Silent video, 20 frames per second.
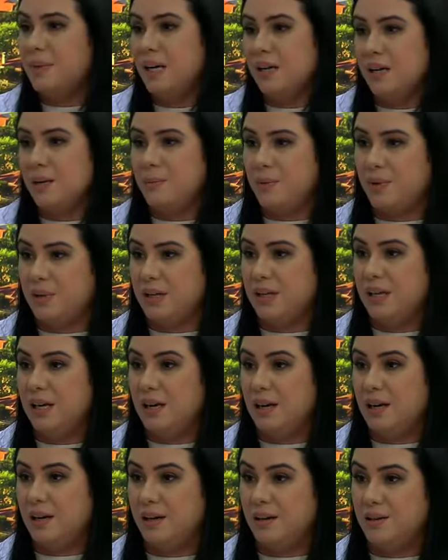para que puedas
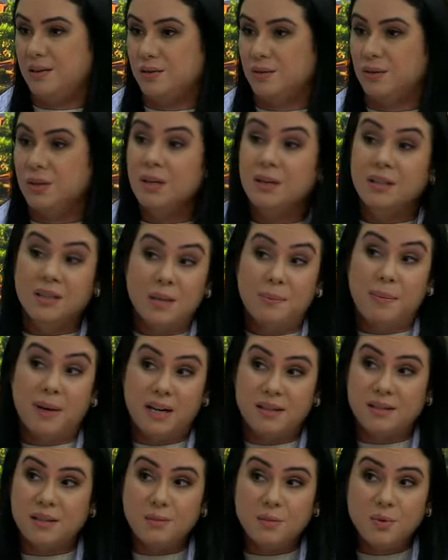llegar a eso. Te ah.
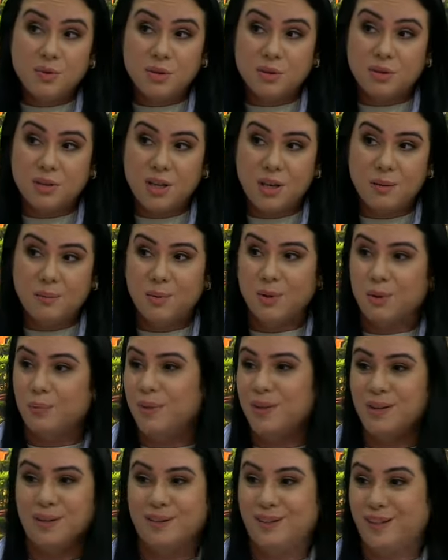parece mucho tiempo, pero